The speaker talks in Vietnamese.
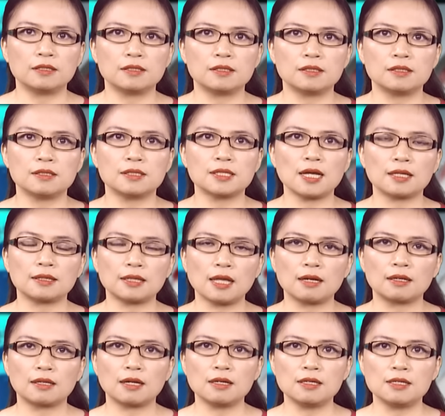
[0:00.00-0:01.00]
hiện sự gia
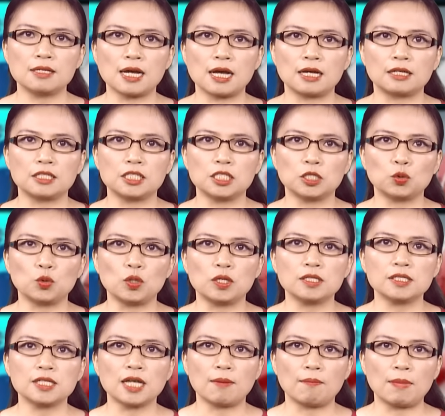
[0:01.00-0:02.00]
tăng các cửa hàng trực
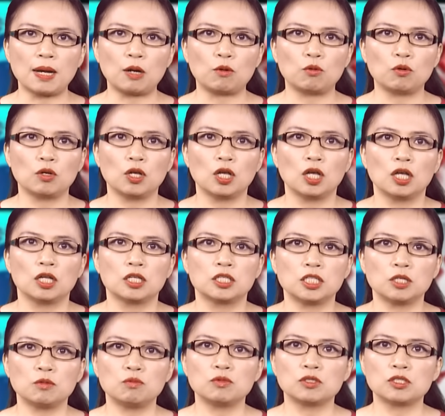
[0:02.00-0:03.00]
tuyến giả mạo,
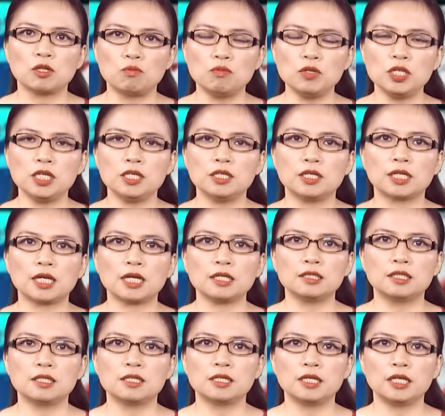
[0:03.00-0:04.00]
trông giống như
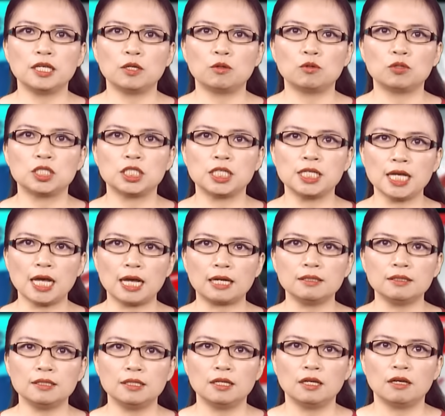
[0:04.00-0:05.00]
các thương hiệu chính
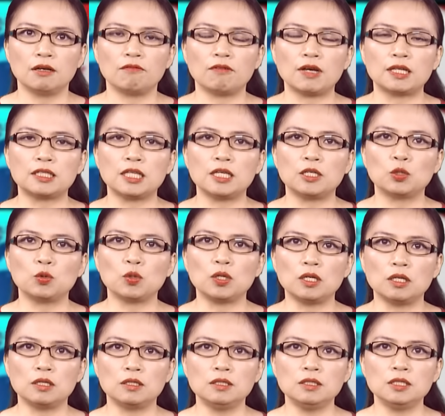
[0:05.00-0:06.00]
hãng – và tên
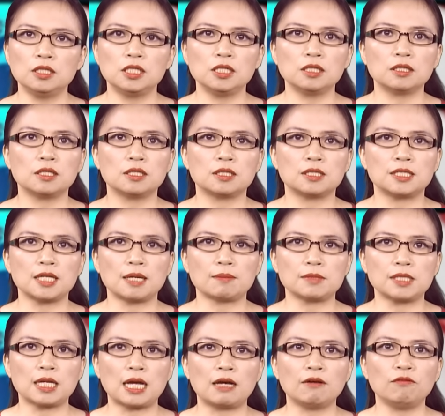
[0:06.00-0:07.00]
tuổi lớn trước đợt
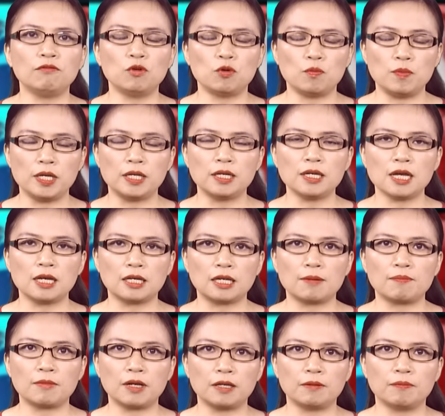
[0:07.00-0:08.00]
giảm giá phổ biến
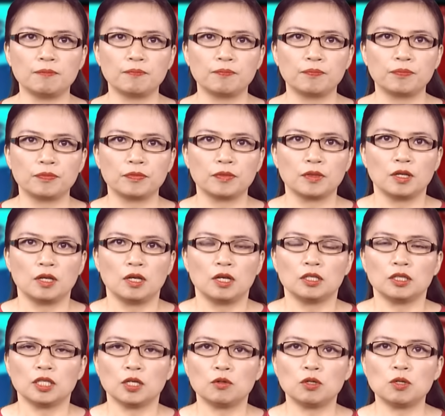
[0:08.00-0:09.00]
hàng năm này.
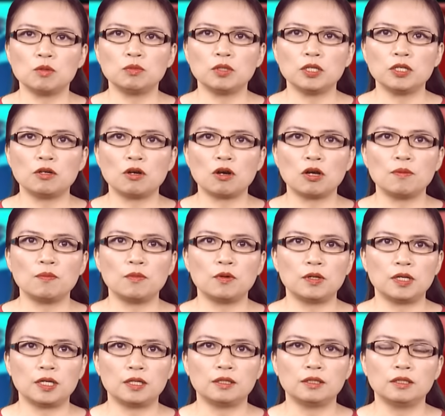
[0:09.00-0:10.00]
Theo công ty Roy
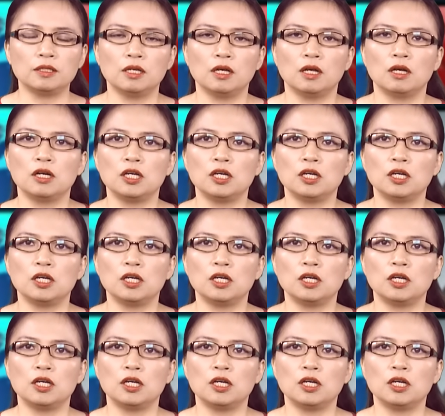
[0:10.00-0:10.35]
Morgan,